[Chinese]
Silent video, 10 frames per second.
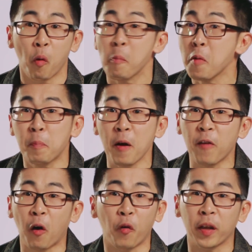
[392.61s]
我们没有办
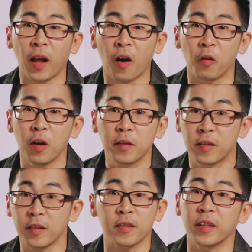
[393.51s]
法回到
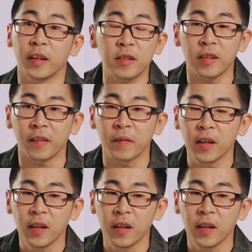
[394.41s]
七十年前。